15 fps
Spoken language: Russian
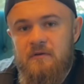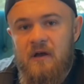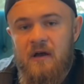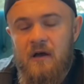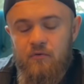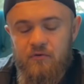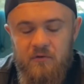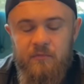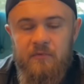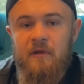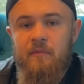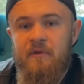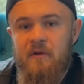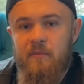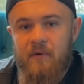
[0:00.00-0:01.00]
какая у них была
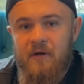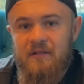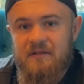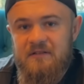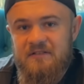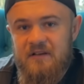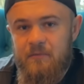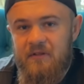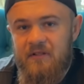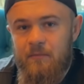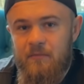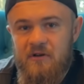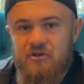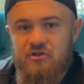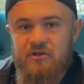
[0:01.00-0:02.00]
перепалка с Камилом
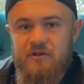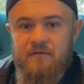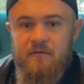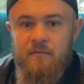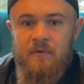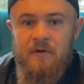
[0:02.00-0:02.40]
Гаджиевым.